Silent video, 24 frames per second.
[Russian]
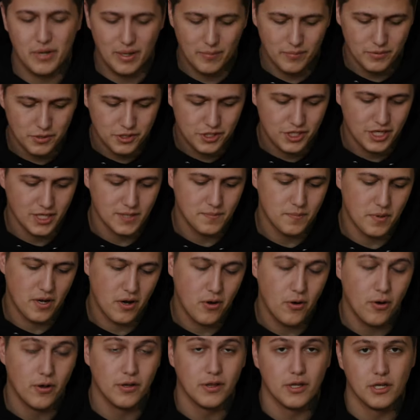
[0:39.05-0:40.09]
Прямо сейчас
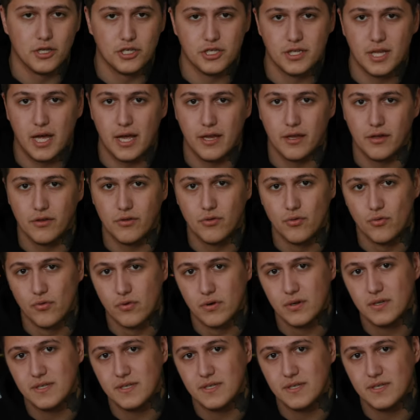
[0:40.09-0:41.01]
проходит наш здание тур